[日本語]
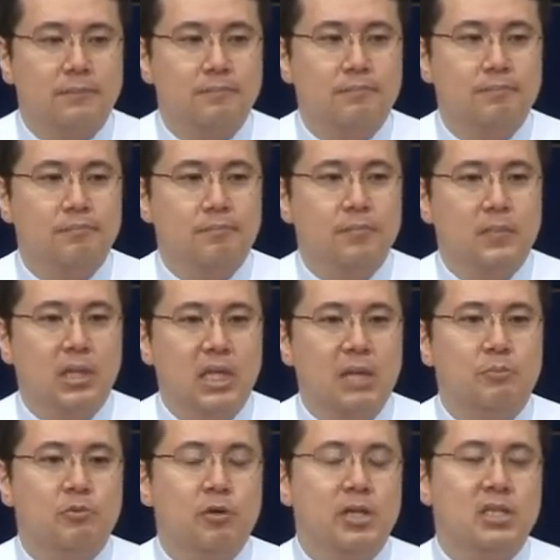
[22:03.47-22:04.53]
今日見てみ
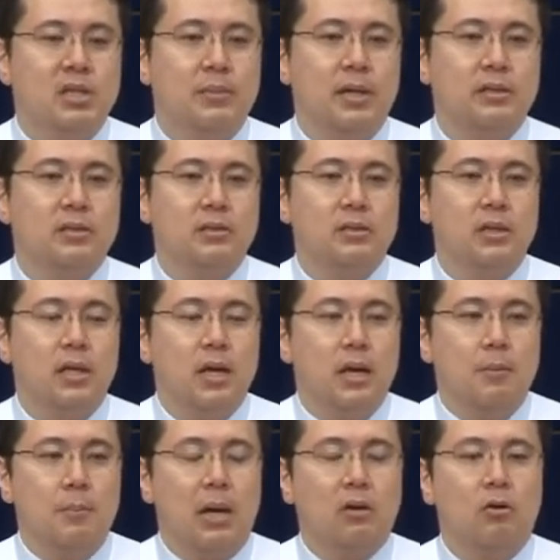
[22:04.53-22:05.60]
たベールシバというもの
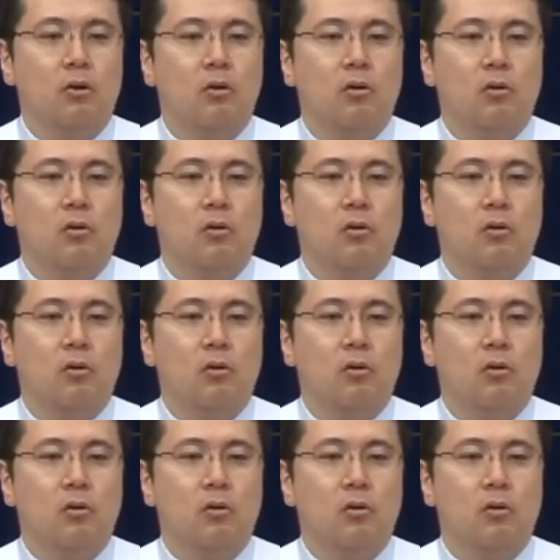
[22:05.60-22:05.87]
は